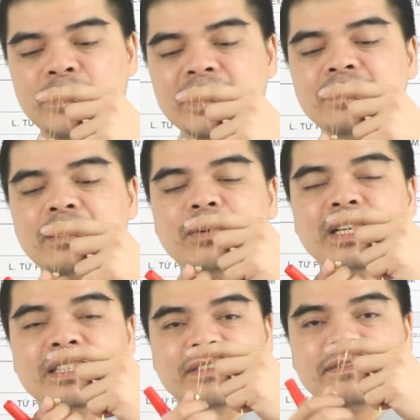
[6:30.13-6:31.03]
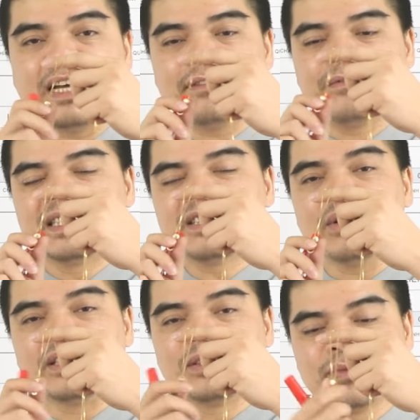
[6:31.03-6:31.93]
Phía trước nó có hình chữ vạn, phía sau
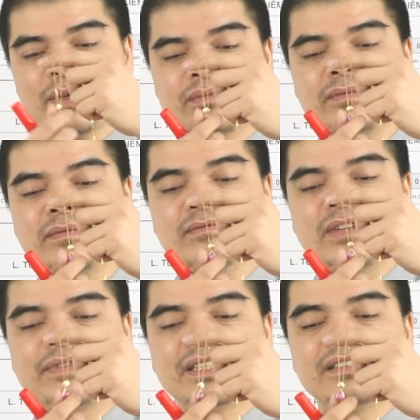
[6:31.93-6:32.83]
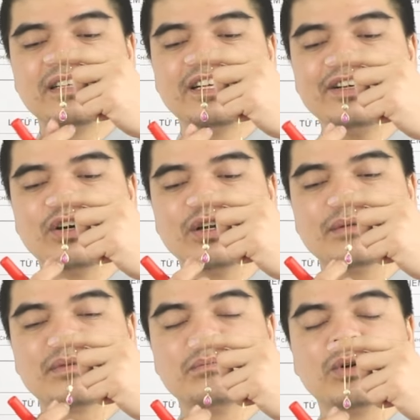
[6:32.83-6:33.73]
là chữ phúc, và phía dưới nó
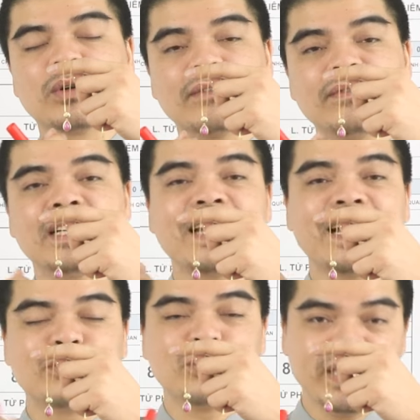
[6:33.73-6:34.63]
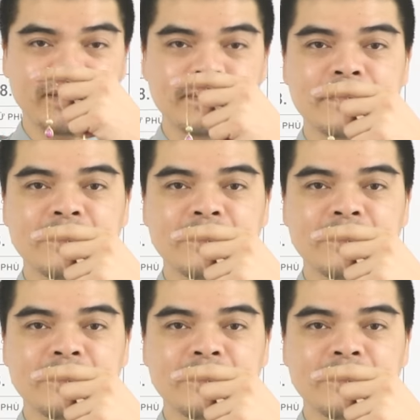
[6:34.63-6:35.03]
là một cái viên đá ruby.